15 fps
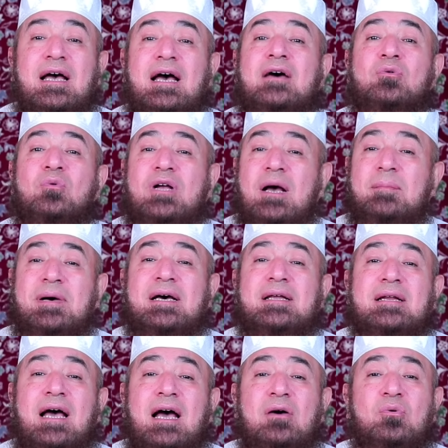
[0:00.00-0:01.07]
قالوا
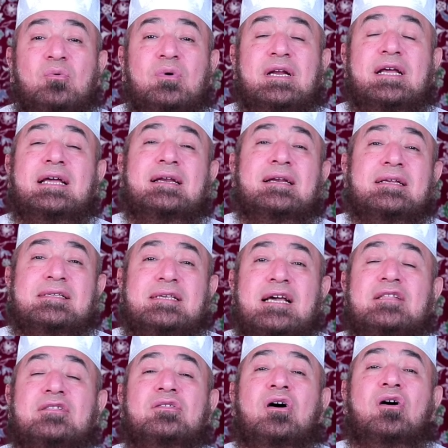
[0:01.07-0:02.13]
كمان قالوا ولأن
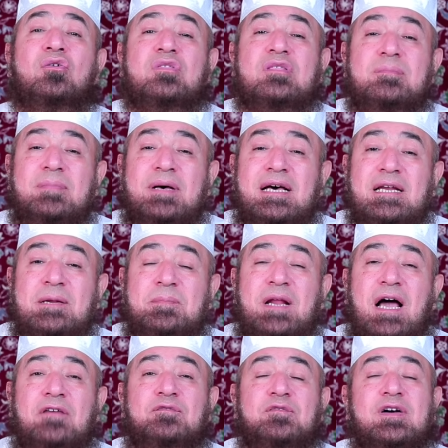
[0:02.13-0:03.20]
سيدنا عثمان بن
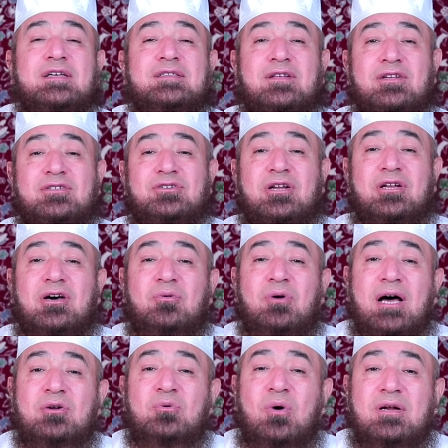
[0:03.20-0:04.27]
عفان رضي الله
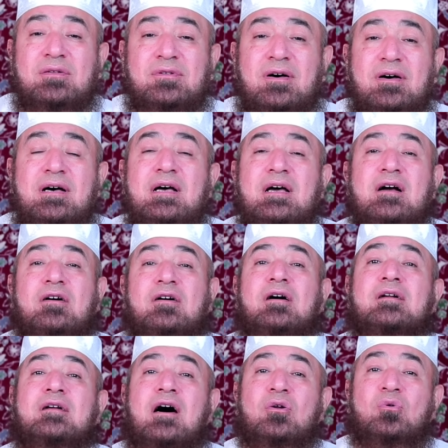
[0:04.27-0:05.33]
عنه وارضاه
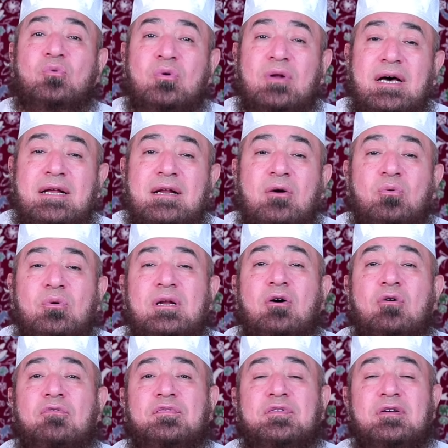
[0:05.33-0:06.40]
قرأ القرآن
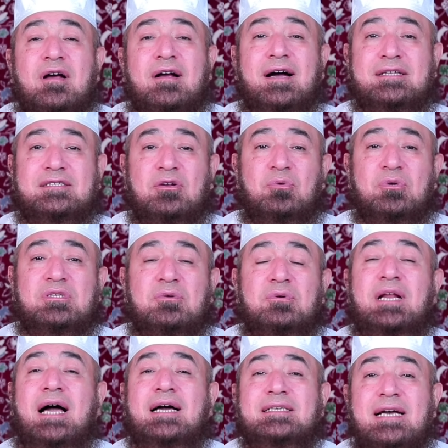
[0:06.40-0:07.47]
كله في ركعة الوتر
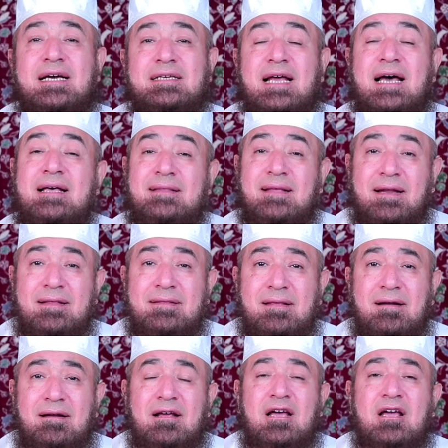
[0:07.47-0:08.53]
والحقيقة أن هذا
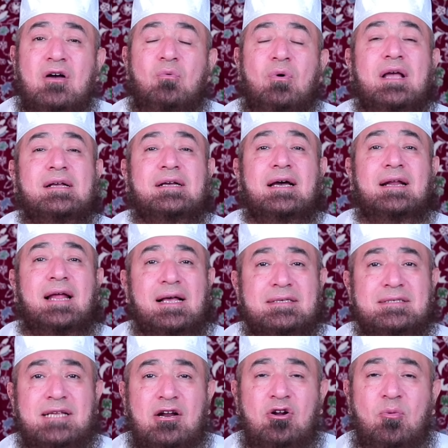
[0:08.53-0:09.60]
الأثر وإن كان
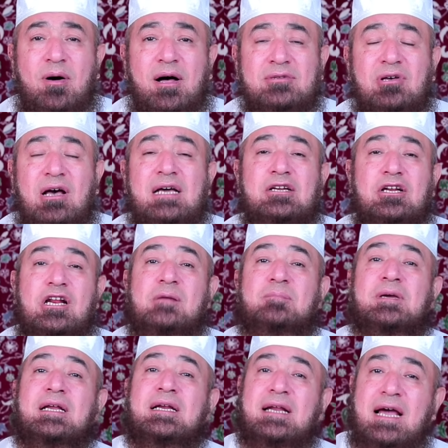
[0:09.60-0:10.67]
حسنه بعض أهل
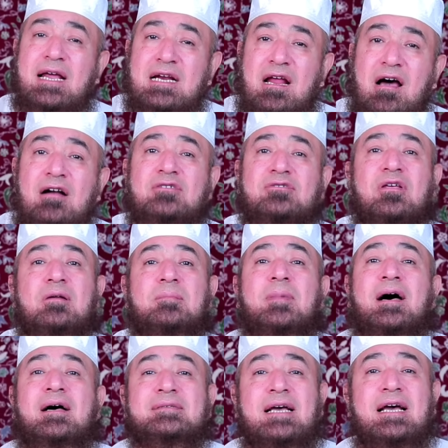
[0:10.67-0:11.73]
العلم إلا أن أيضا
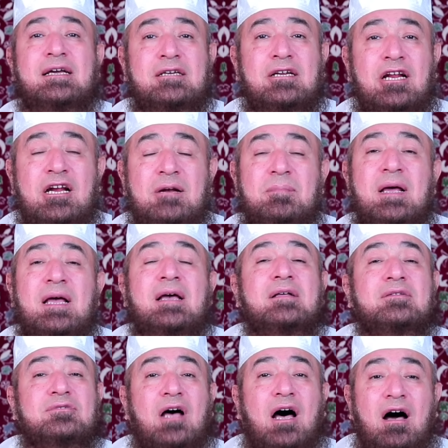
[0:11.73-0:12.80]
بعض أهل العلم
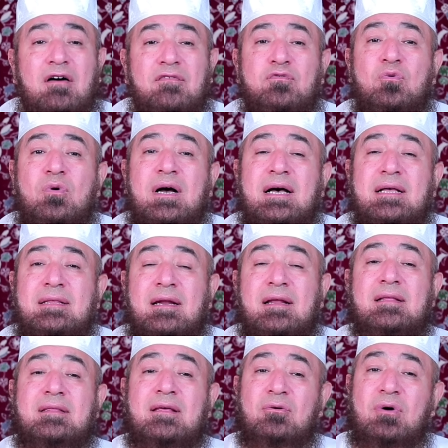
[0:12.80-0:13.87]
ضعفوا هذا
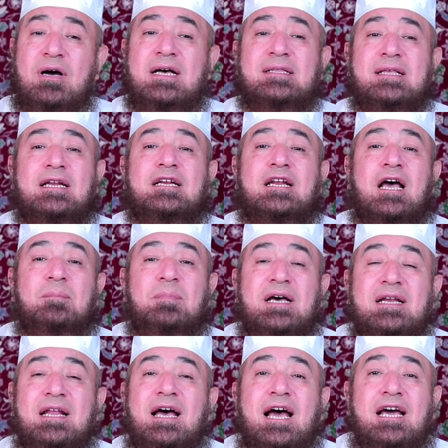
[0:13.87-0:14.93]
الأثر وهذا
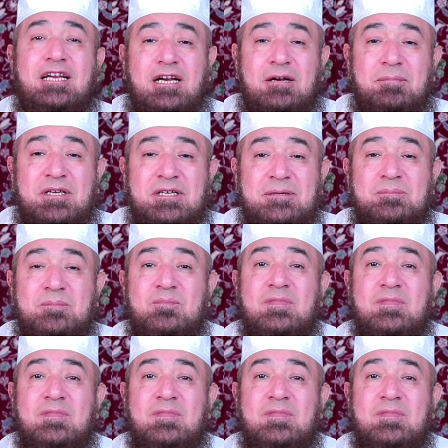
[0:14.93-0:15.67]
للأمانة العلمية